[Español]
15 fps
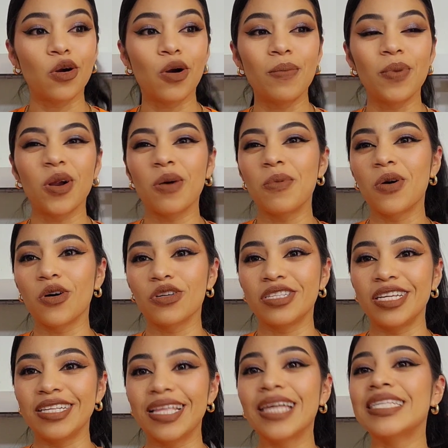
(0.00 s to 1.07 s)
compro como
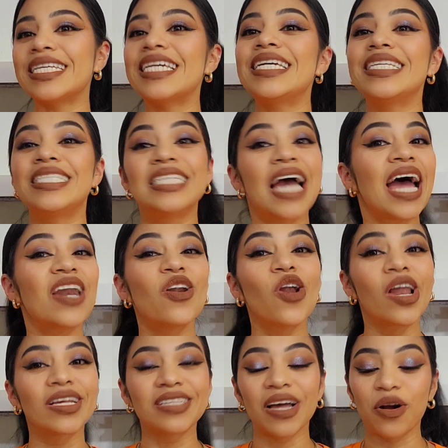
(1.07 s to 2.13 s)
cositas y ya no
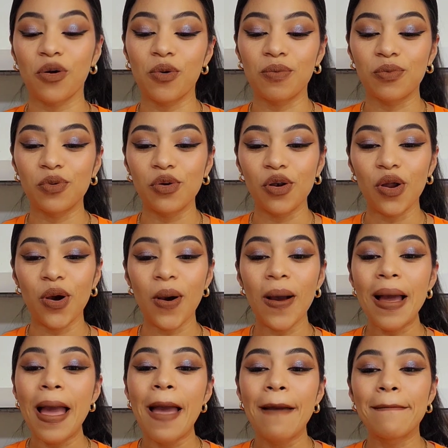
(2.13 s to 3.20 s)
las acumulo
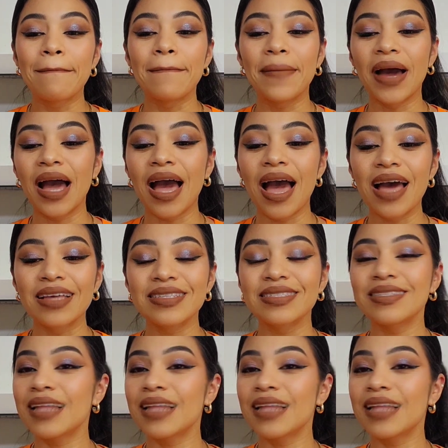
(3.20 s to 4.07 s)
más,